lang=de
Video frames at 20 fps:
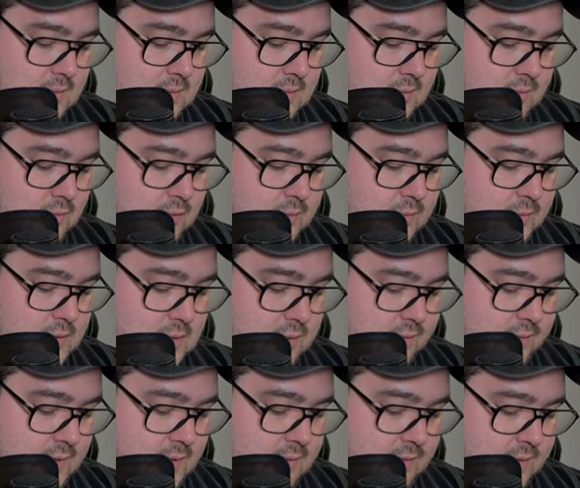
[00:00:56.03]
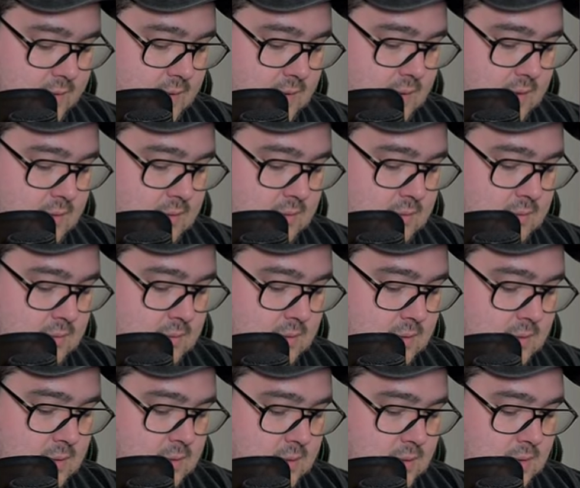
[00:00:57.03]
Würde mich auf jeden Fall...
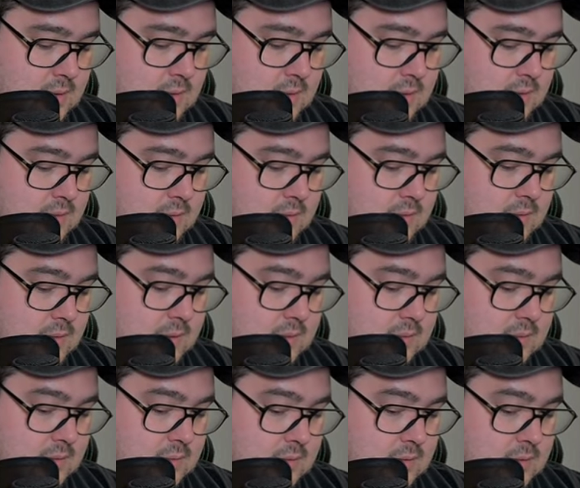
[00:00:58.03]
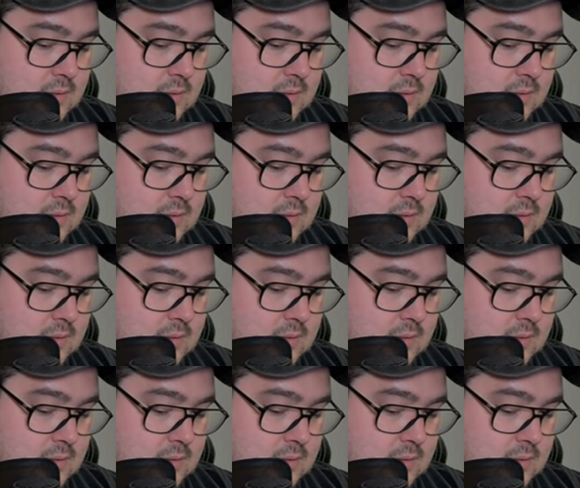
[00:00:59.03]
So.